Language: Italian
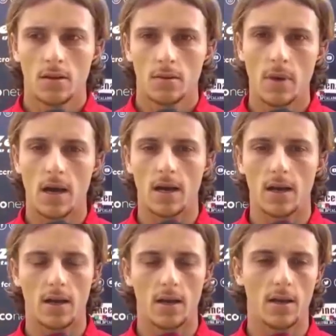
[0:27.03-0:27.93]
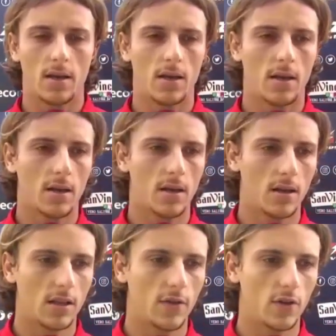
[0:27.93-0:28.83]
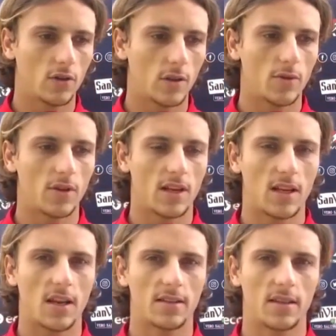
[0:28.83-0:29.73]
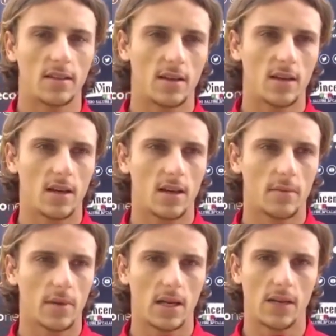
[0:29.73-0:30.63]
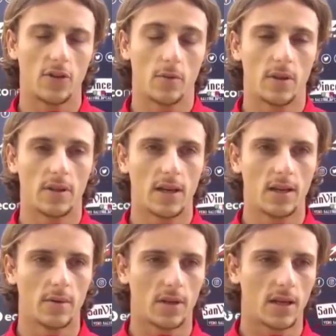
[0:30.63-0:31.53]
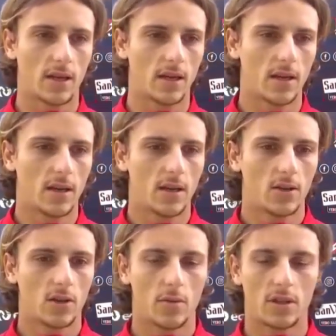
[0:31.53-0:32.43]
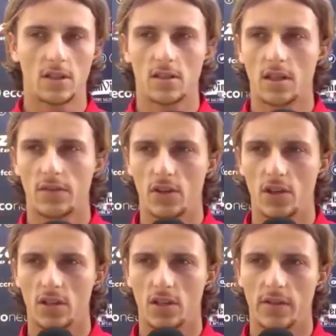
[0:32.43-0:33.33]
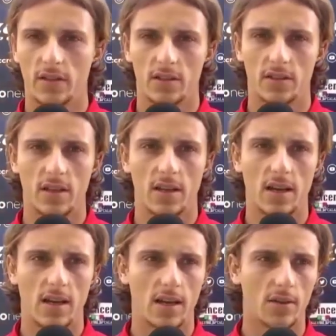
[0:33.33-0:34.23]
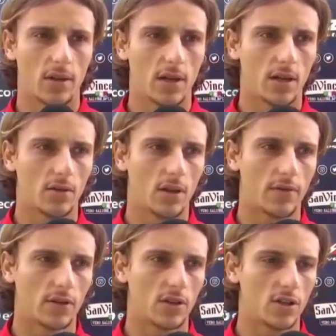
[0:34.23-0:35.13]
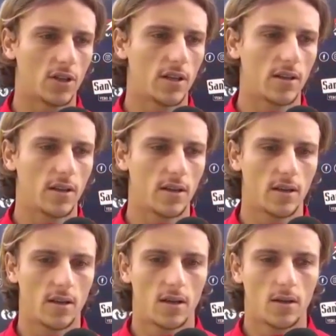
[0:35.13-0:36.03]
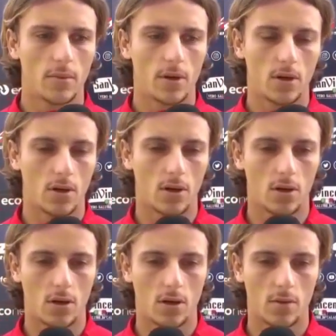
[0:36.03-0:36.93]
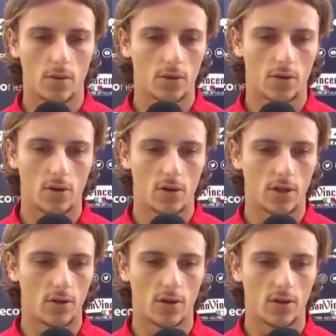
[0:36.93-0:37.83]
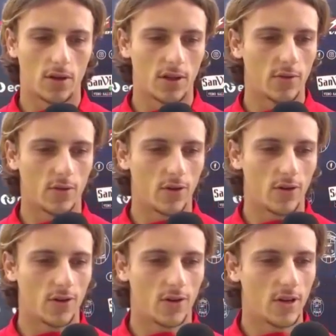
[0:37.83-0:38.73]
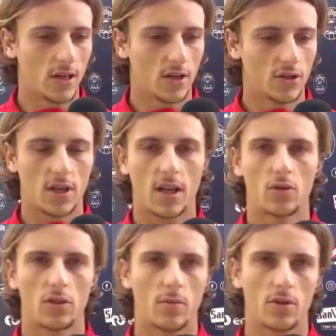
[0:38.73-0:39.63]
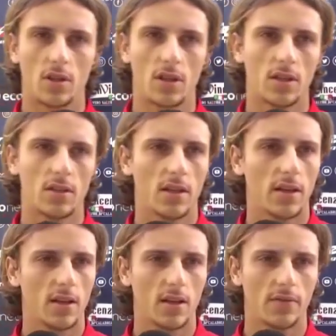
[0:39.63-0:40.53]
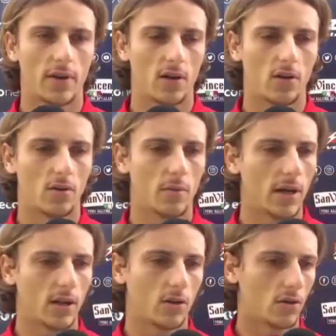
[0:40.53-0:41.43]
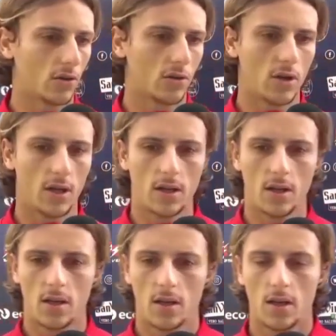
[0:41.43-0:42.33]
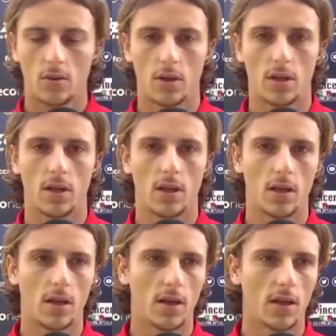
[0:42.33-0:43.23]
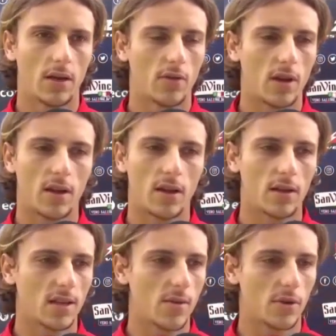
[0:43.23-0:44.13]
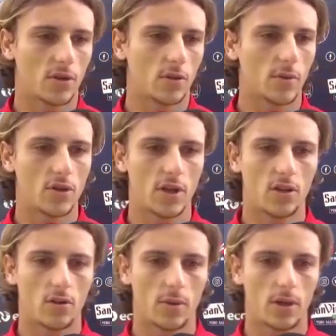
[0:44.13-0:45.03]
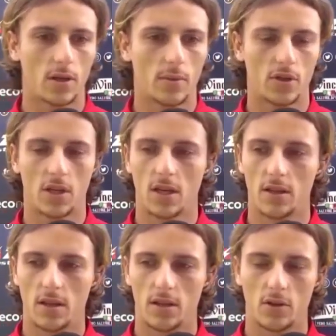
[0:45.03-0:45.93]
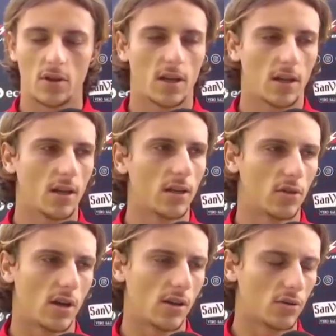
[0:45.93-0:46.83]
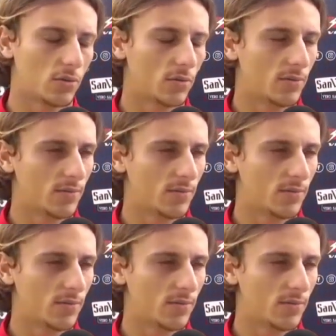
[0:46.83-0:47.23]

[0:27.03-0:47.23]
Ma eh, la difficoltà più grande è stata magari a livello mentale perché dopo tanti sacrifici essere arrivati in Serie A non è, non è facile scendere, però mi sono detto che devo cercare tutti i modi di risalire, di farlo con, magari col cordone e quindi lavorare sempre al 100% per, per, cercare di tornare, tornare lassù.